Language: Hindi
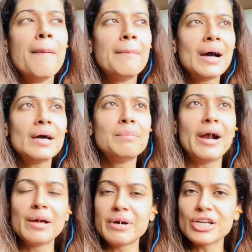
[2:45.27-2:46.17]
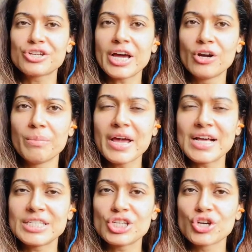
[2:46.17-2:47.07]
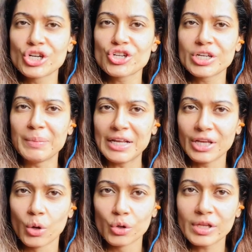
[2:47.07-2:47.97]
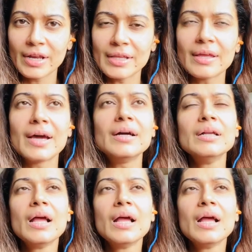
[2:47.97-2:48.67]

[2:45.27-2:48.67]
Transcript: मगर बड़े बड़े शहरों में ऐसी छोटी छोटी बातें होती रहती है